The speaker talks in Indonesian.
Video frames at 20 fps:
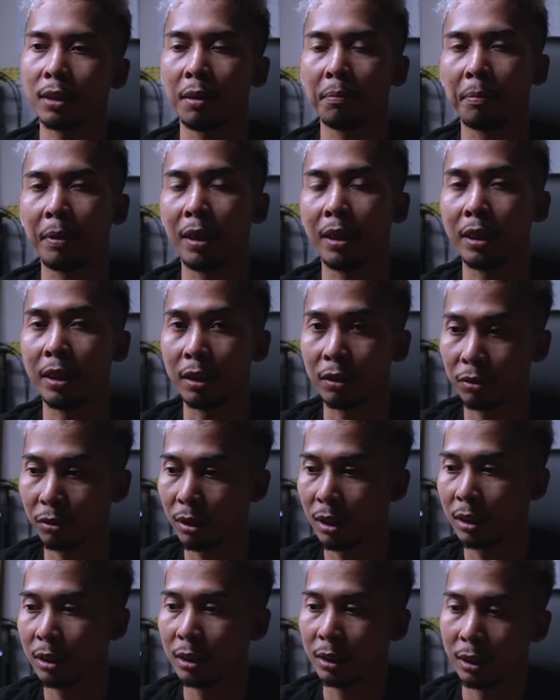apalagi yang
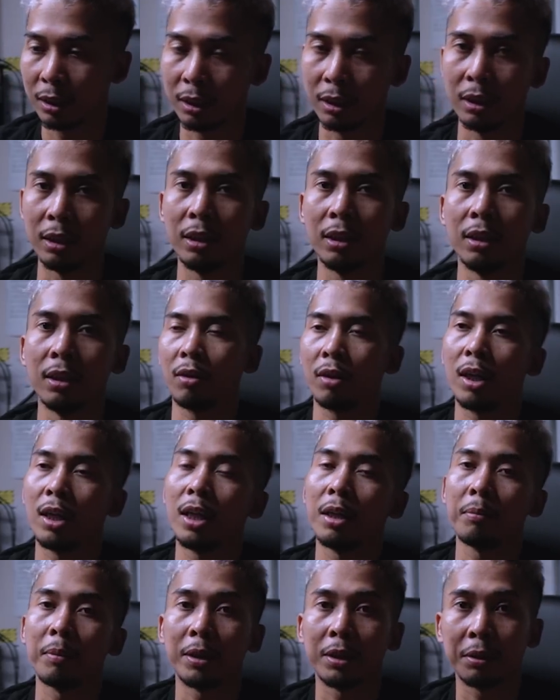sudah di sini kalau
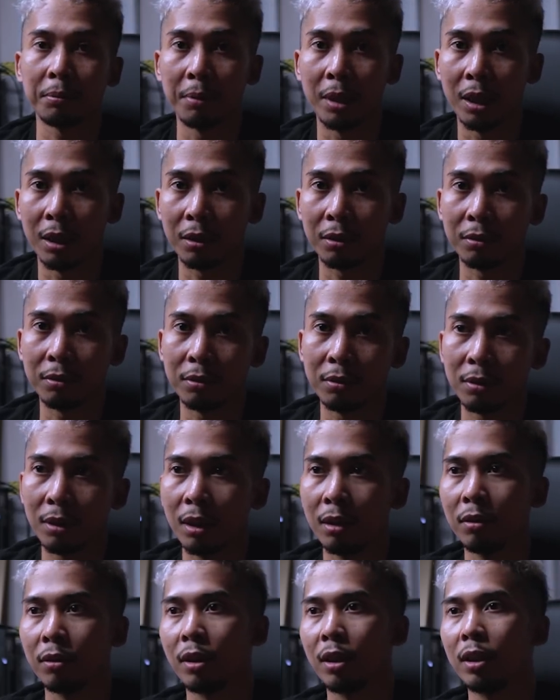kalian masih baru
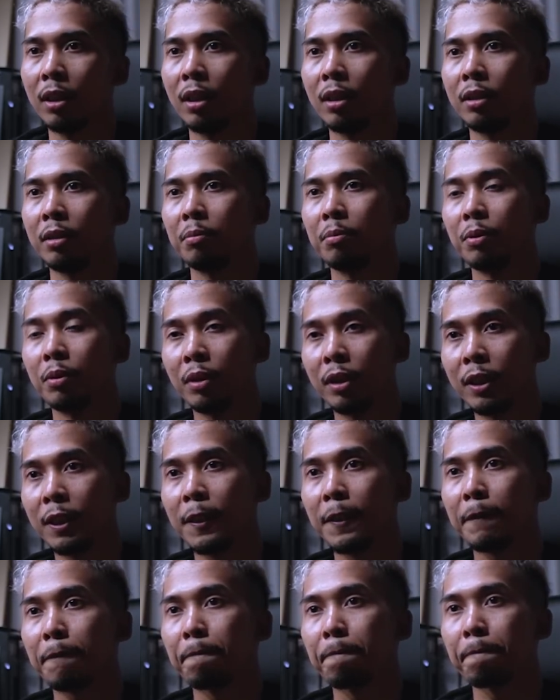kalau kalian
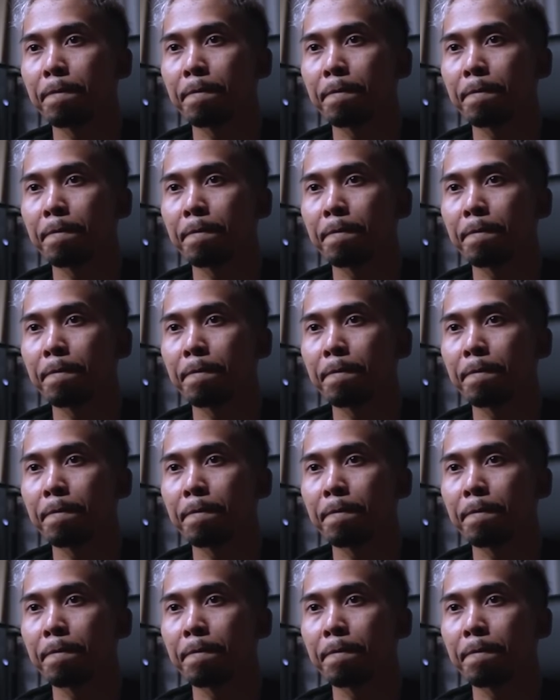dibully